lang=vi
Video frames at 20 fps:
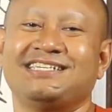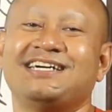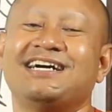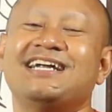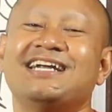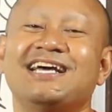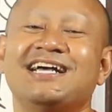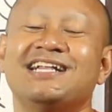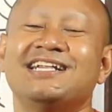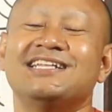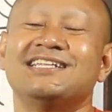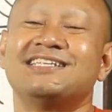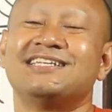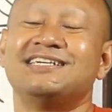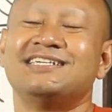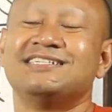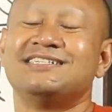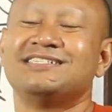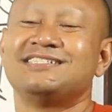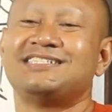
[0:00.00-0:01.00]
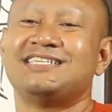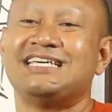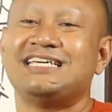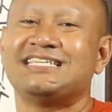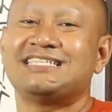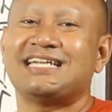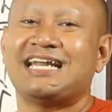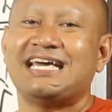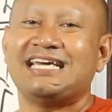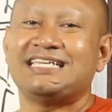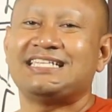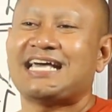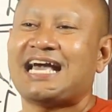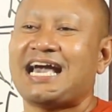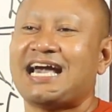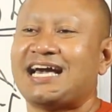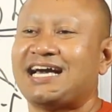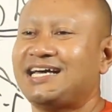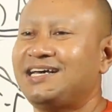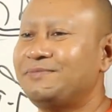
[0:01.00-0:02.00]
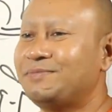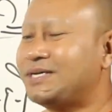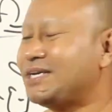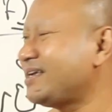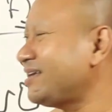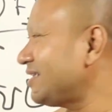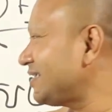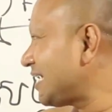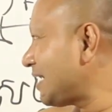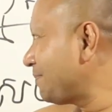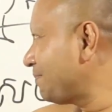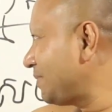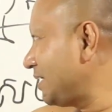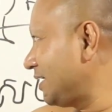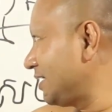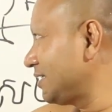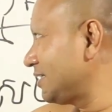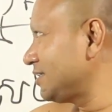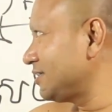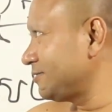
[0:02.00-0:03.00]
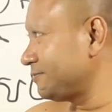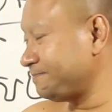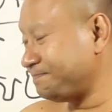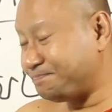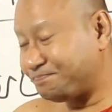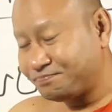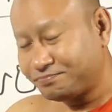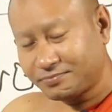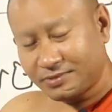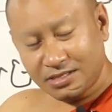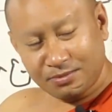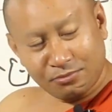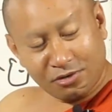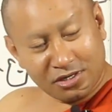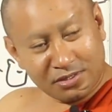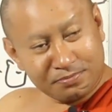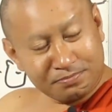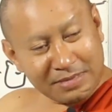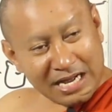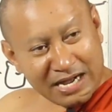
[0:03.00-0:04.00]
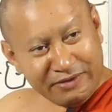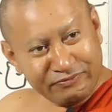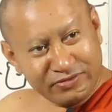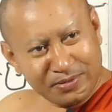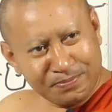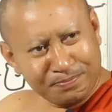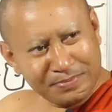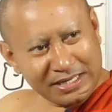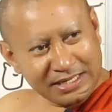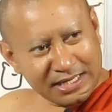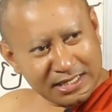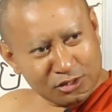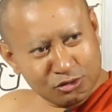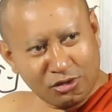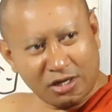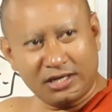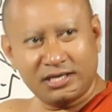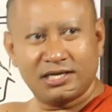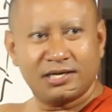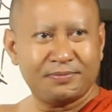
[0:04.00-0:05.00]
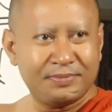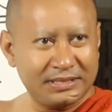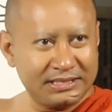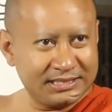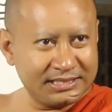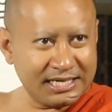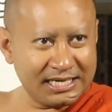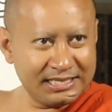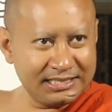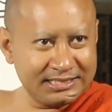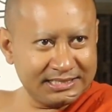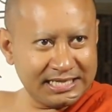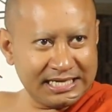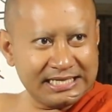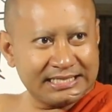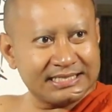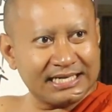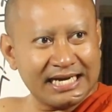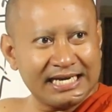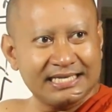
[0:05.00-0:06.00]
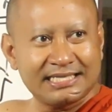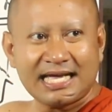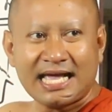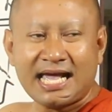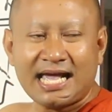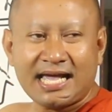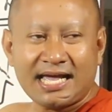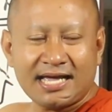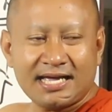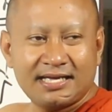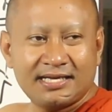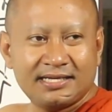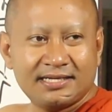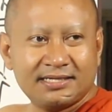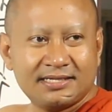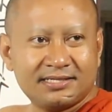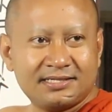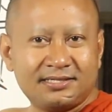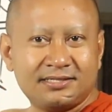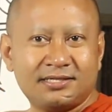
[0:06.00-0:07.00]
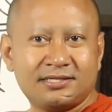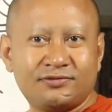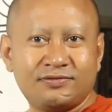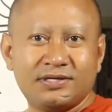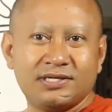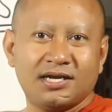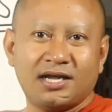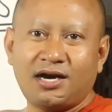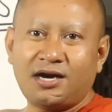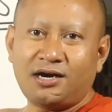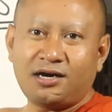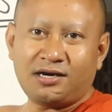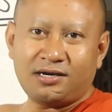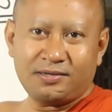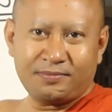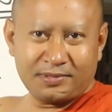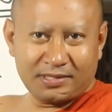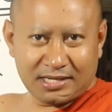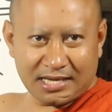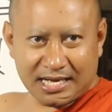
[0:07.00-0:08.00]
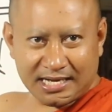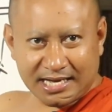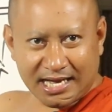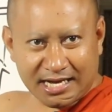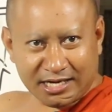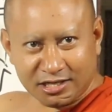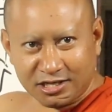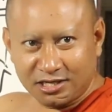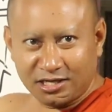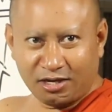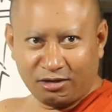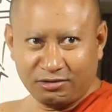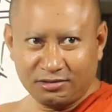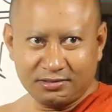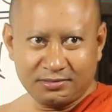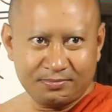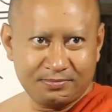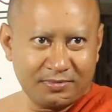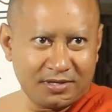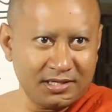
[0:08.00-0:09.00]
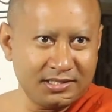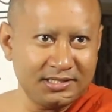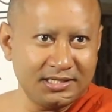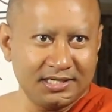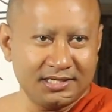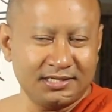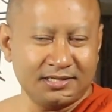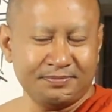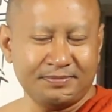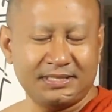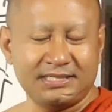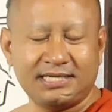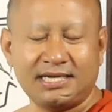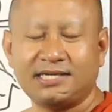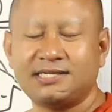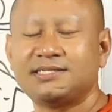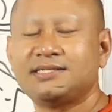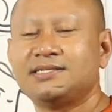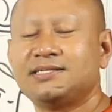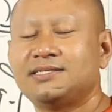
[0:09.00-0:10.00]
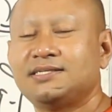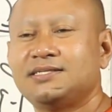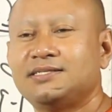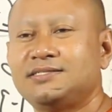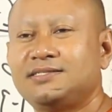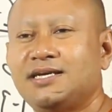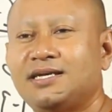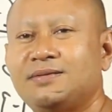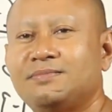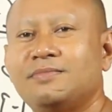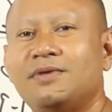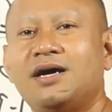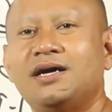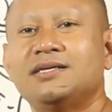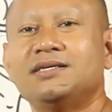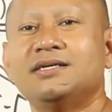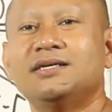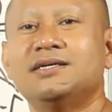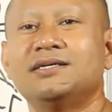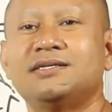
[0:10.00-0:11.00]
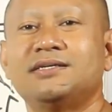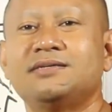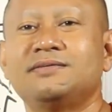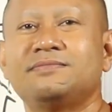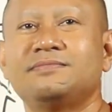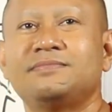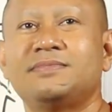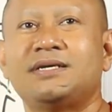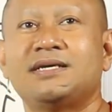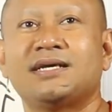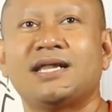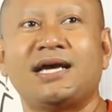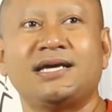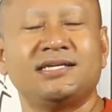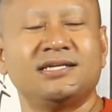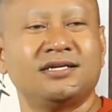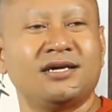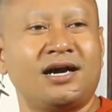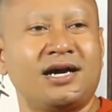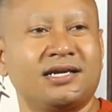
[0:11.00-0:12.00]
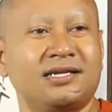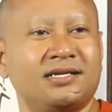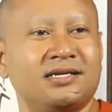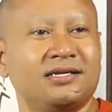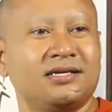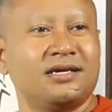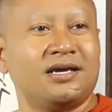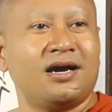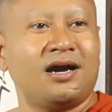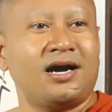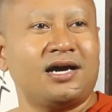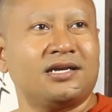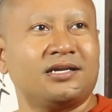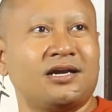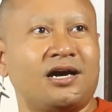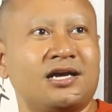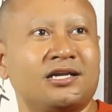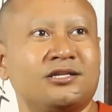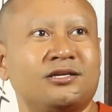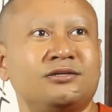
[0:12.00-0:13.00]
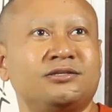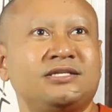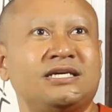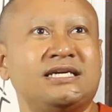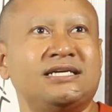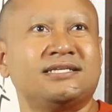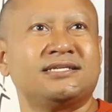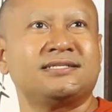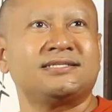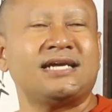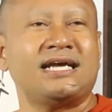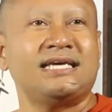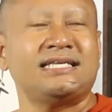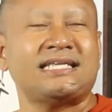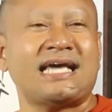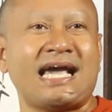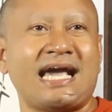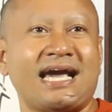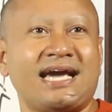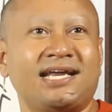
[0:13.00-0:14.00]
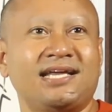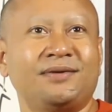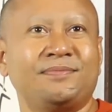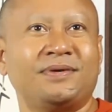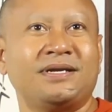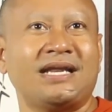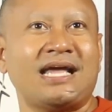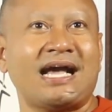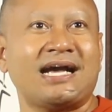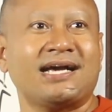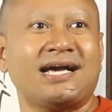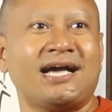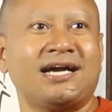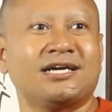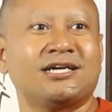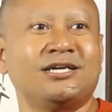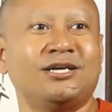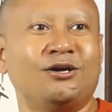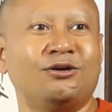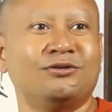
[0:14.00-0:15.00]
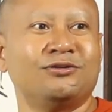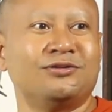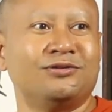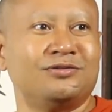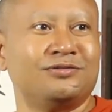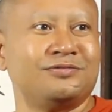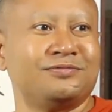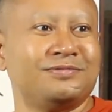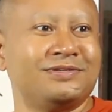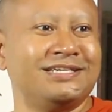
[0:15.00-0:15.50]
ở đây từ chơi đây thả vấn đề tam pet rừng bon báo về bên đặt to là bị tranh chơi đây tha rồi thưa lo mà hàng nông bao nhiêu nó mình chẳng chật bao nhiêu nó về ra dương ọt ọt ọt tờ chi rồi đây tha đấy phần nạc hàng nông